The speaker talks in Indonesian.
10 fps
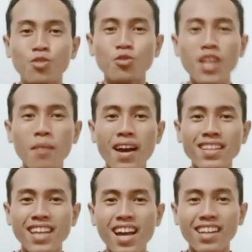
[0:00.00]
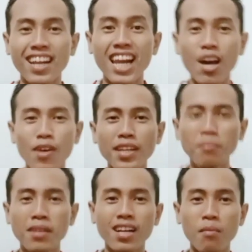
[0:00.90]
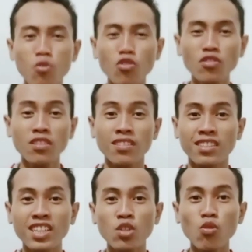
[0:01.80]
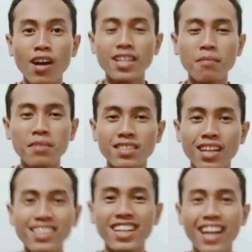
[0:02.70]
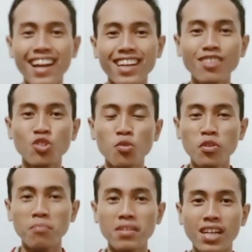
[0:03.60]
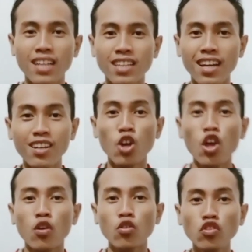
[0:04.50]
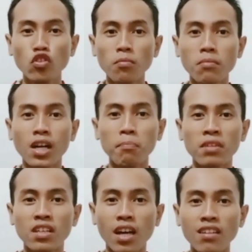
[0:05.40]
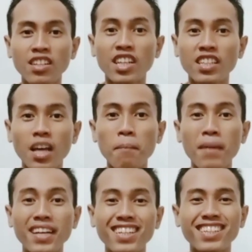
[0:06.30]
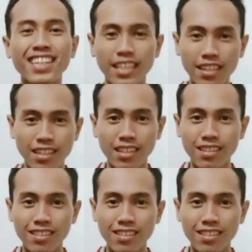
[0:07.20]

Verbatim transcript: Sudah banyak relawan yang bergabung di keluarga besar Gerakan Sumut Mengajar untuk mengabdikan dirinya pada negeri ini.